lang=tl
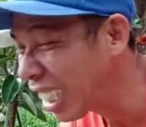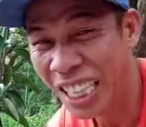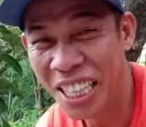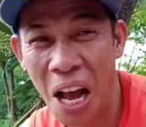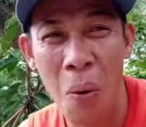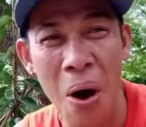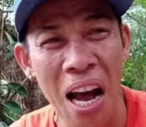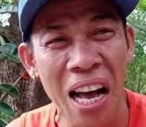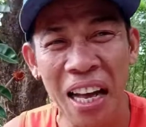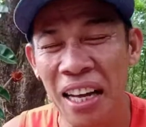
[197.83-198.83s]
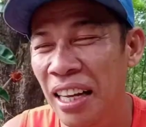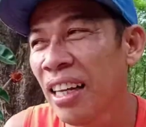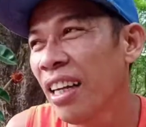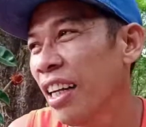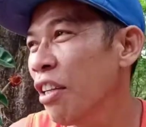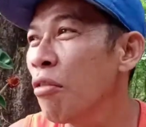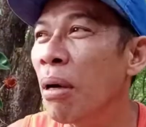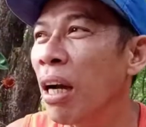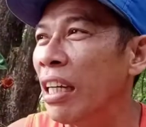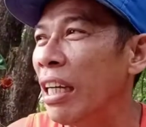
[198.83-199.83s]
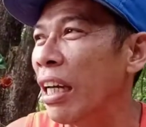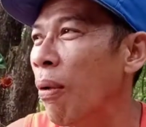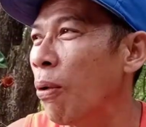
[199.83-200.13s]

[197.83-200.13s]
tawa yung mga ginagawa